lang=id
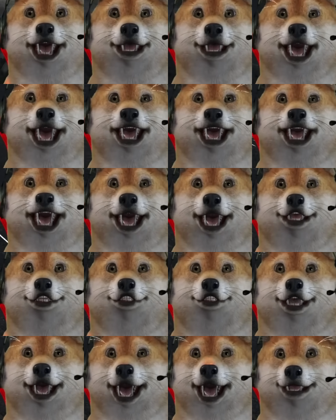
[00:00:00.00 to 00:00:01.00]
wow, wow, wow, wow,
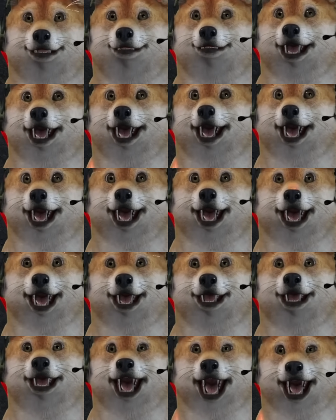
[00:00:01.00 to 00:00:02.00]
wow, wow.
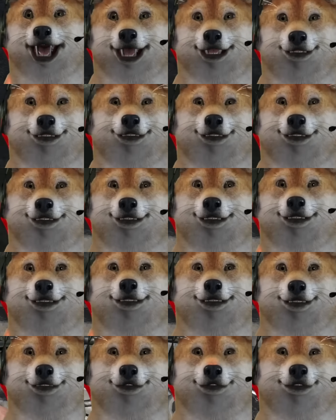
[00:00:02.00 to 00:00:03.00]
wow diserang lagi
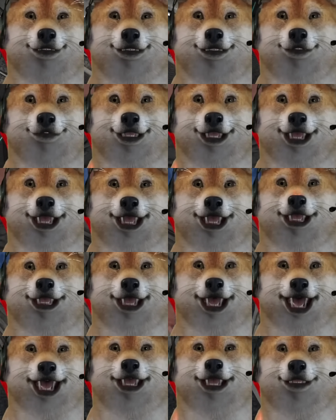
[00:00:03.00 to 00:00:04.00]
teman-teman.
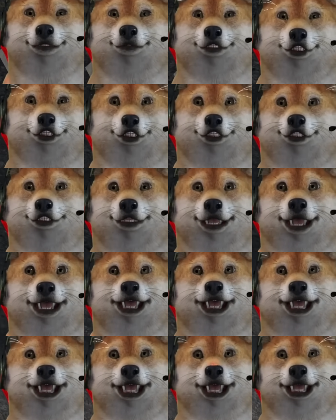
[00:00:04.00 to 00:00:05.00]
Woi, turun, woi, turun, woi.
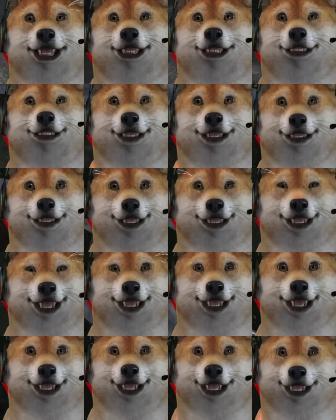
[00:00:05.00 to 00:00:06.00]
Sup, sup,
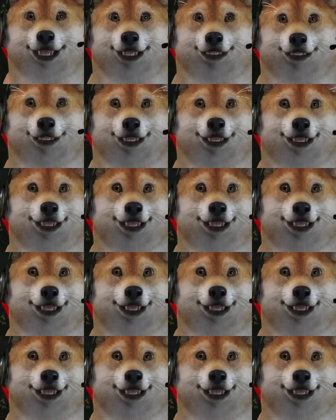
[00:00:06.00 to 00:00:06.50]
sup, sup, sup, sup.